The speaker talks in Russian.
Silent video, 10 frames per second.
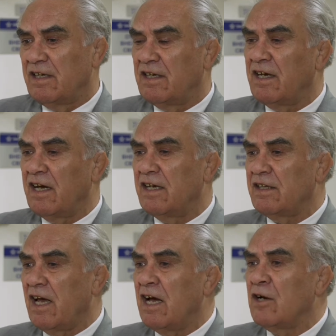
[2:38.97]

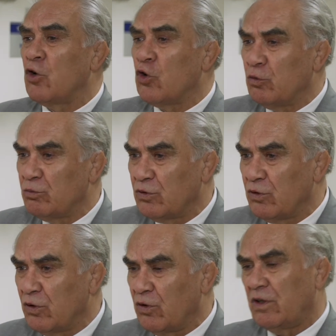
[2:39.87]
играет
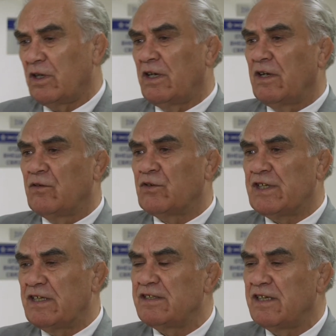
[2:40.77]
огромную роль в
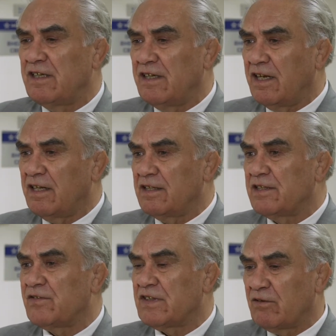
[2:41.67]
жизни и
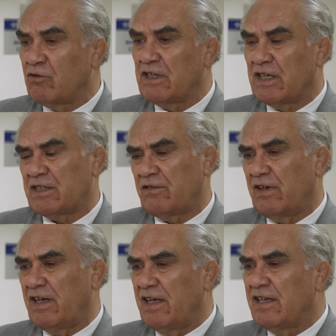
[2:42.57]
деятельности всего
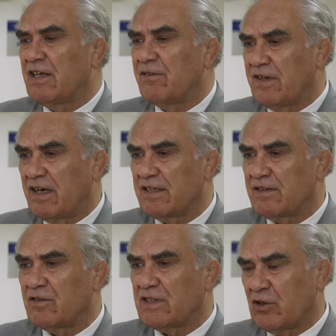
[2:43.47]
нашего
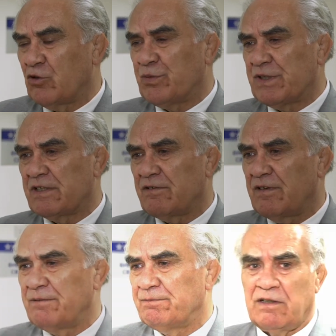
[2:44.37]
нефтегазового сообщества.